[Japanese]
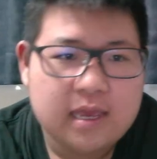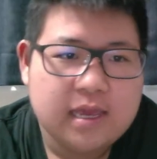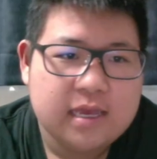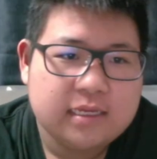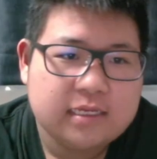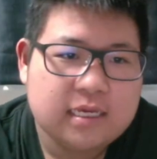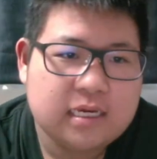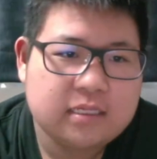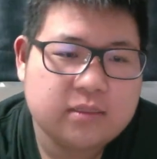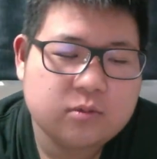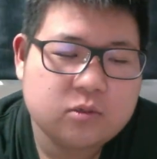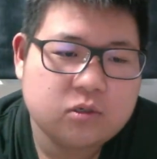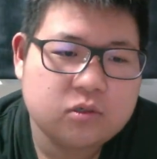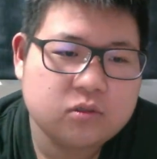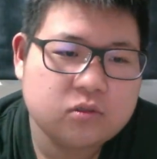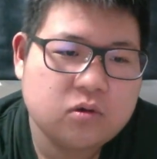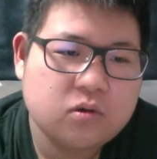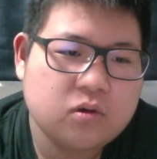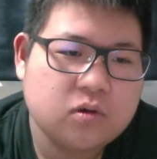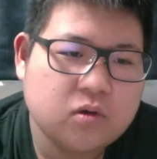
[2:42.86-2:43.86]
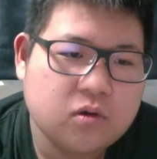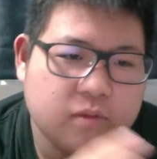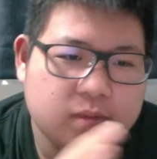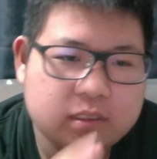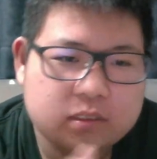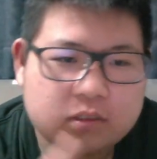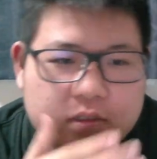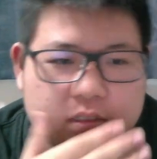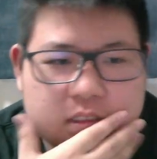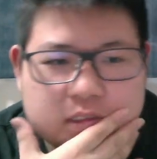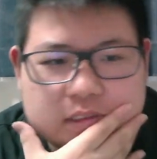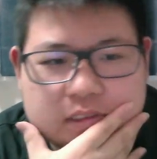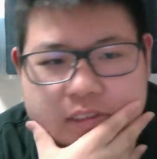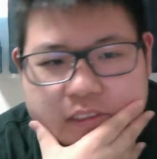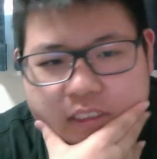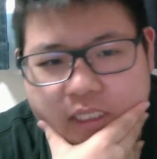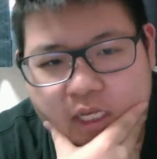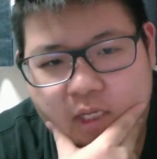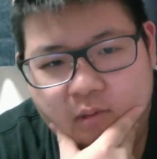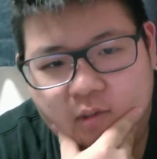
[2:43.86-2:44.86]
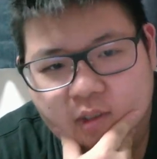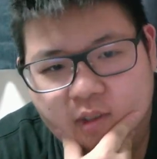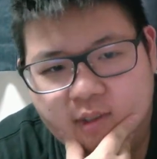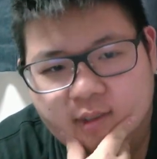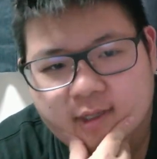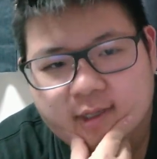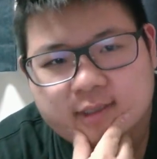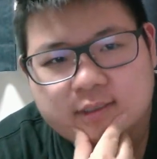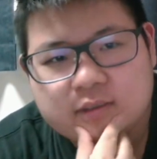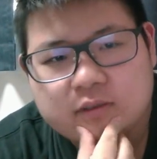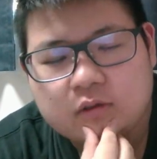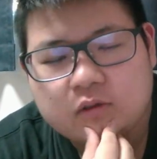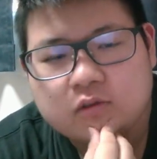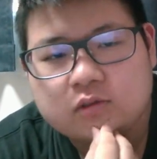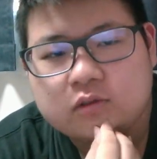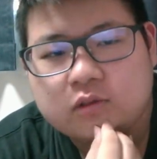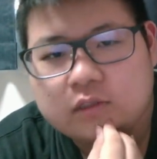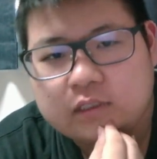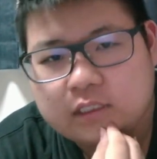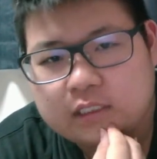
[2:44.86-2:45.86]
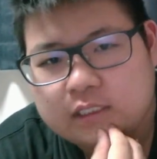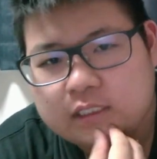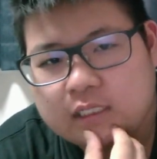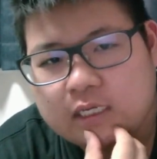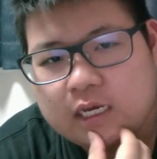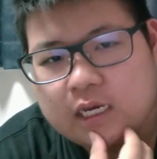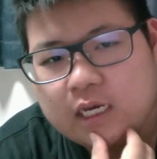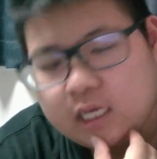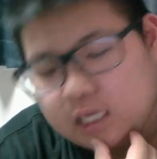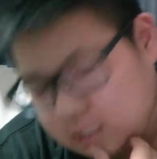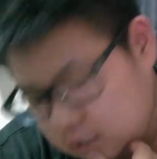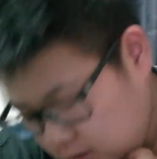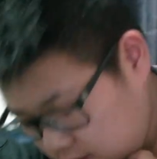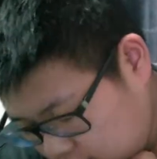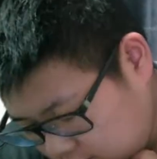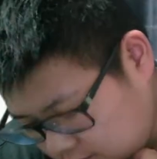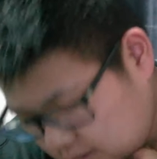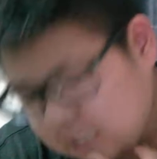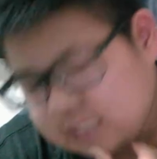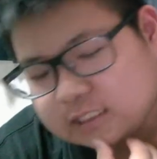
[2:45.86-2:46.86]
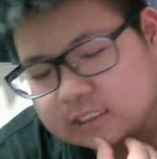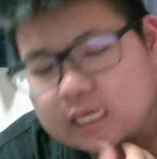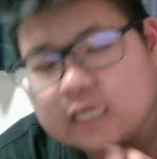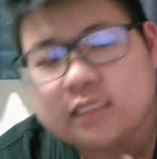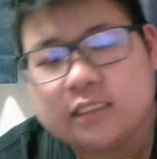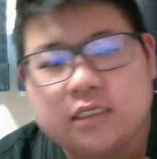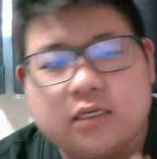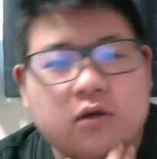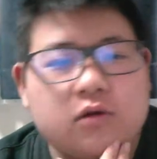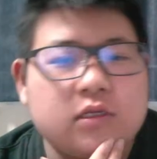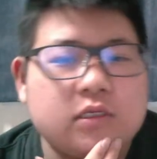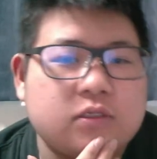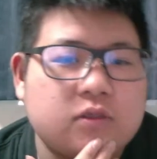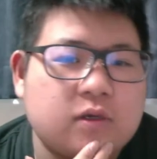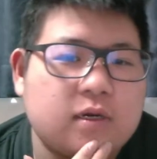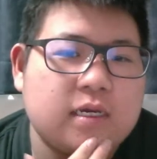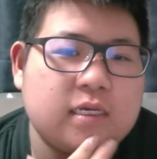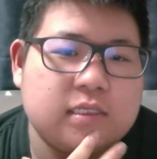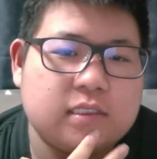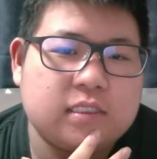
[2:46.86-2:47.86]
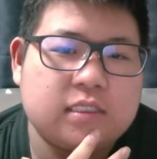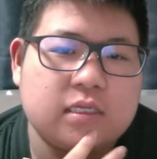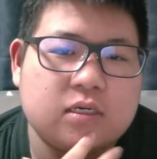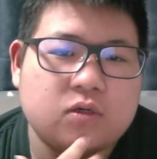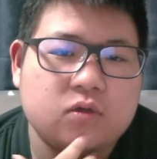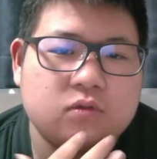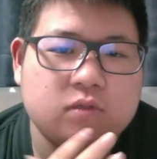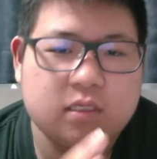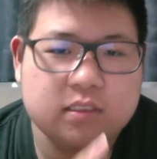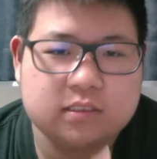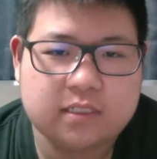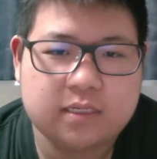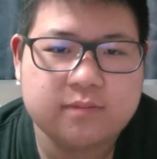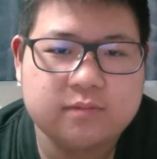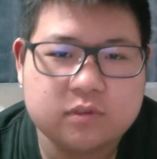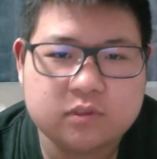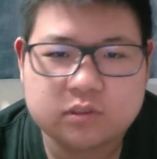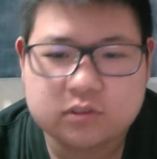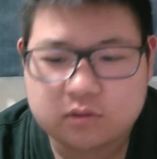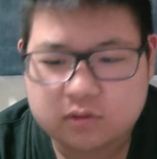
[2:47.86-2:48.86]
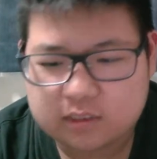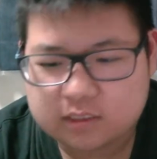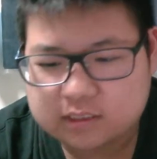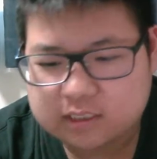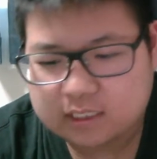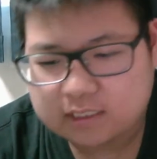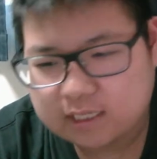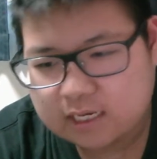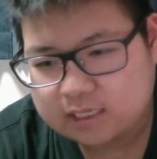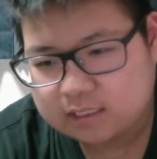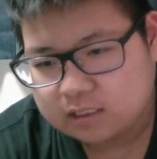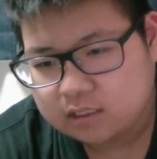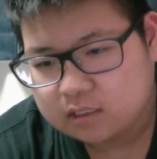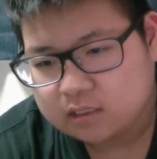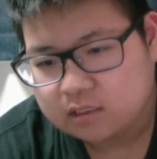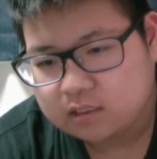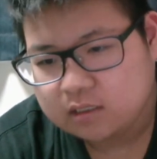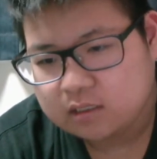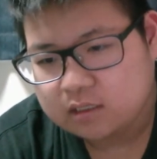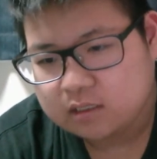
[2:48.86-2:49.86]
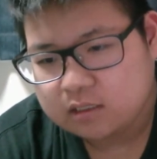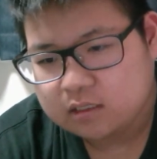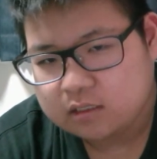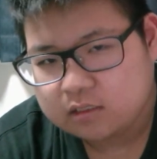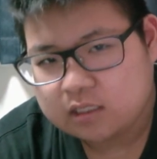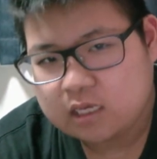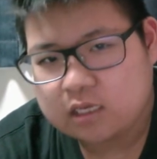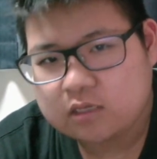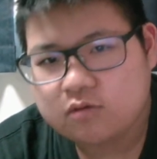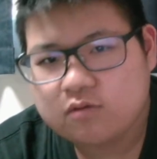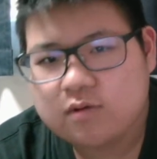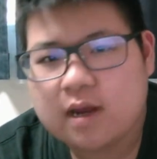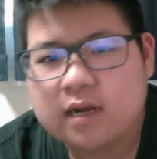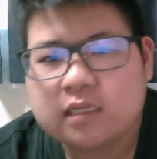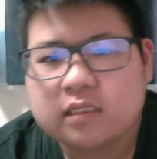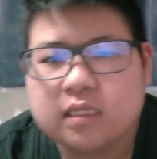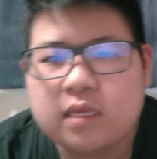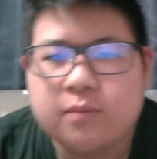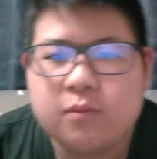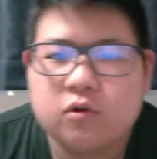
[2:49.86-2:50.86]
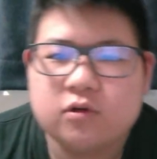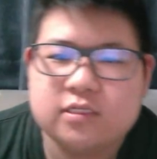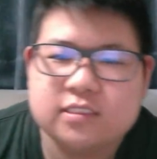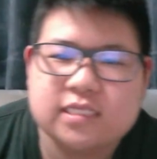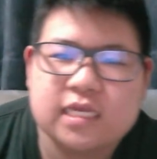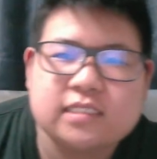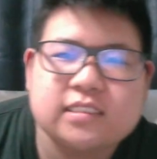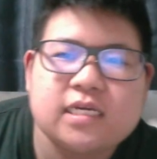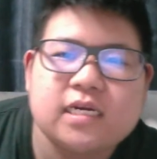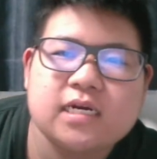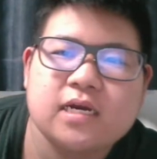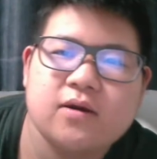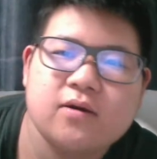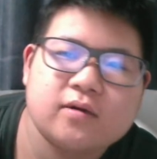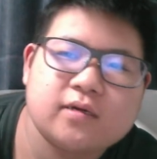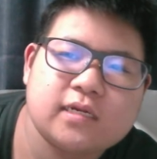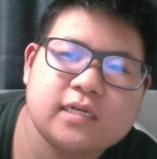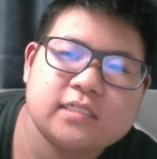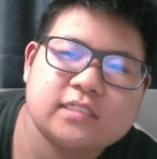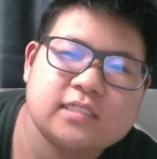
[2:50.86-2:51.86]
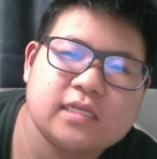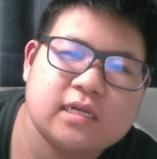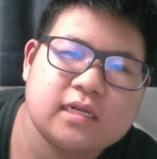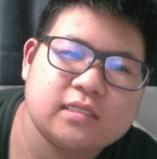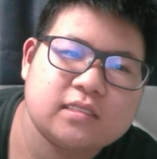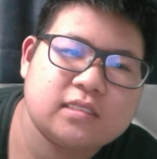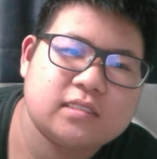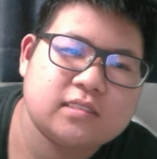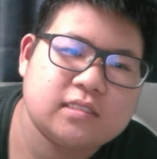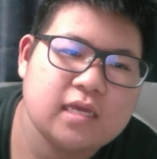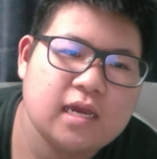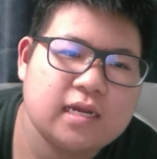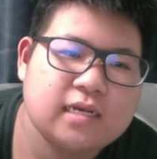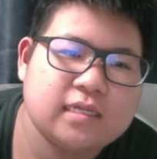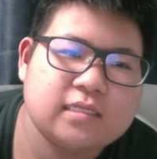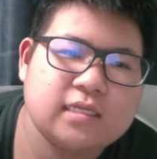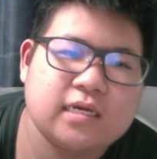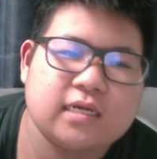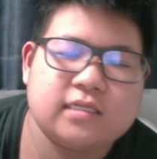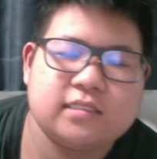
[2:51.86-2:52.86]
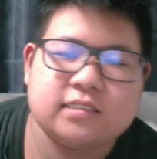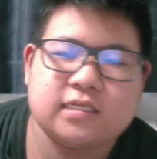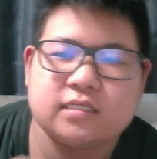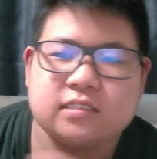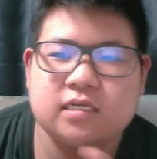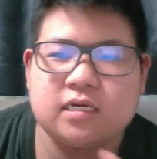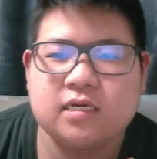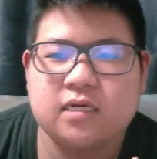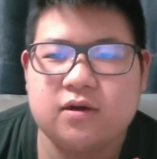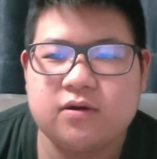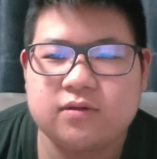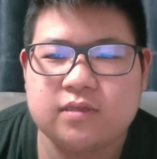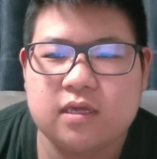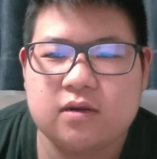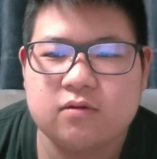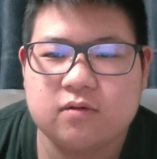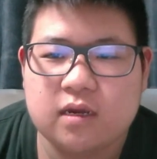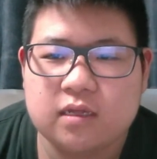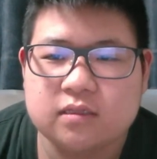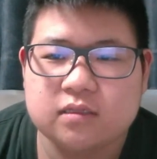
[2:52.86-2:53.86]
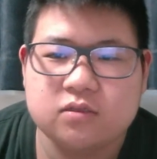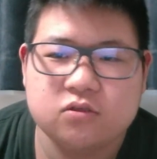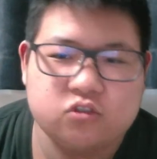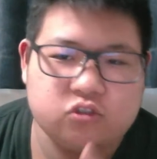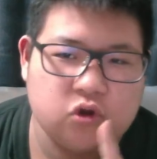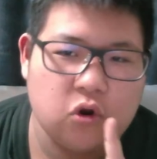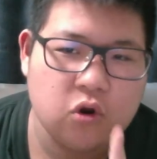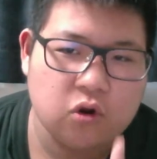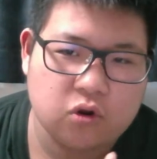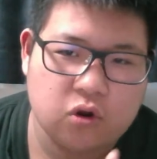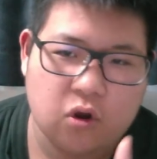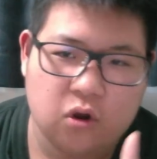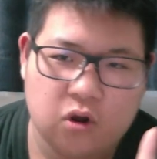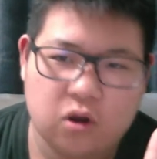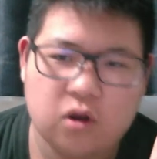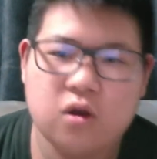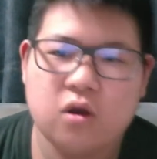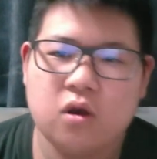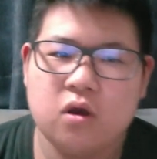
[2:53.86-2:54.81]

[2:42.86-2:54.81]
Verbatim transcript: いや、でもこの動コメントについては言いたいんですよ、本当に。いや、確かにより人が言ってることが全部嘘でしかない。って言われても、リサちゃん側からしたらって言って、あなたがリサちゃん側なのかっていう証拠